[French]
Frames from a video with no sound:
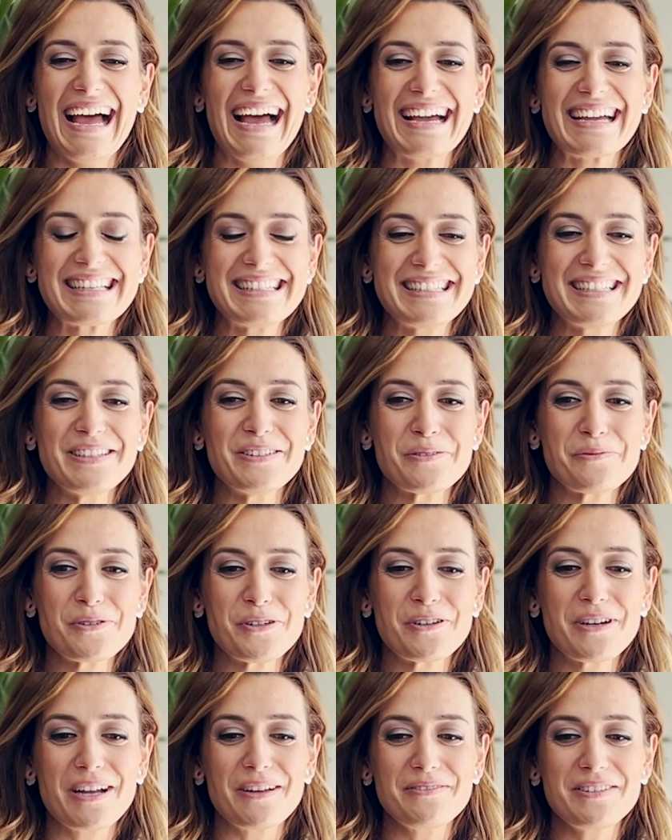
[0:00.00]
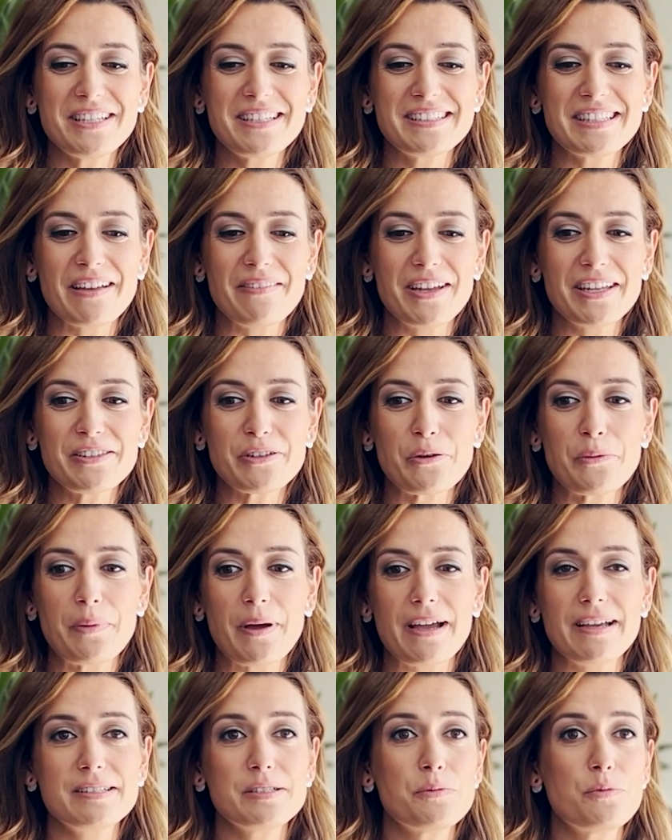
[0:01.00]
un récit non biographique, ça va être
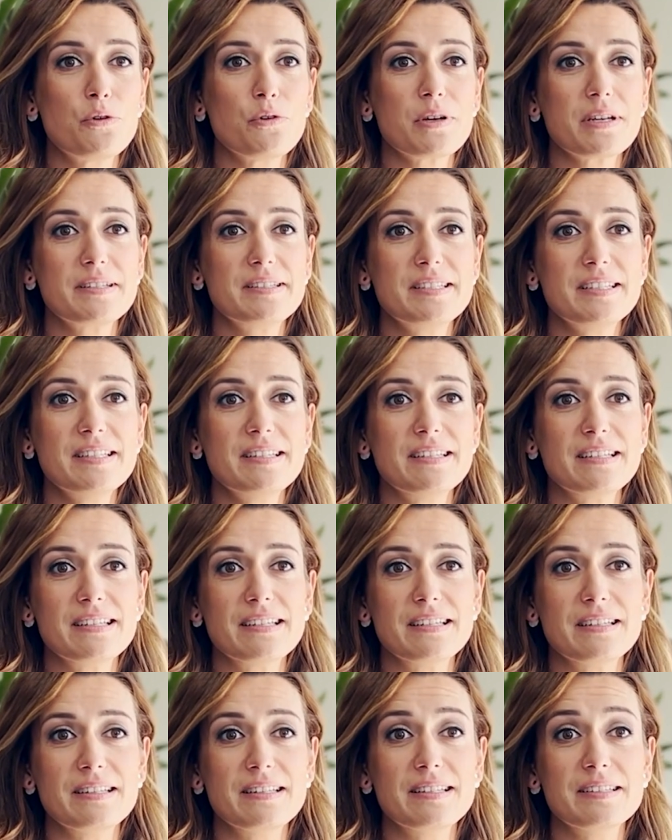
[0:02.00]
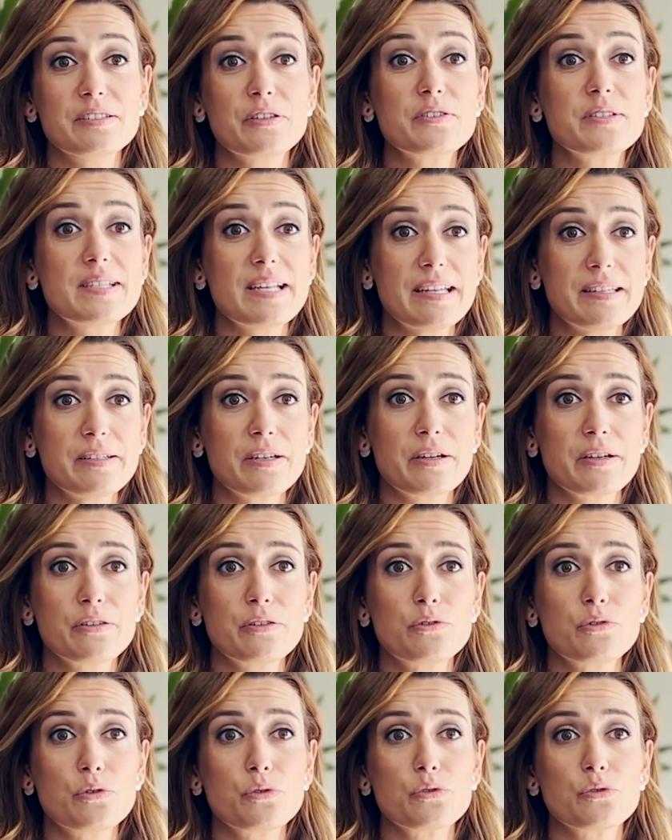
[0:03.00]
par exemple le récit des, ancêtres
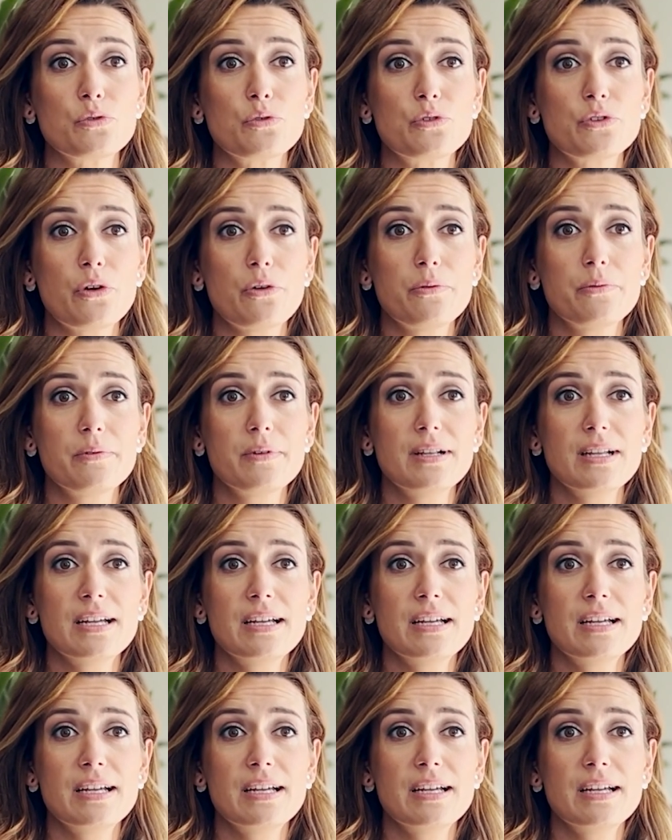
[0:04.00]
du consultant.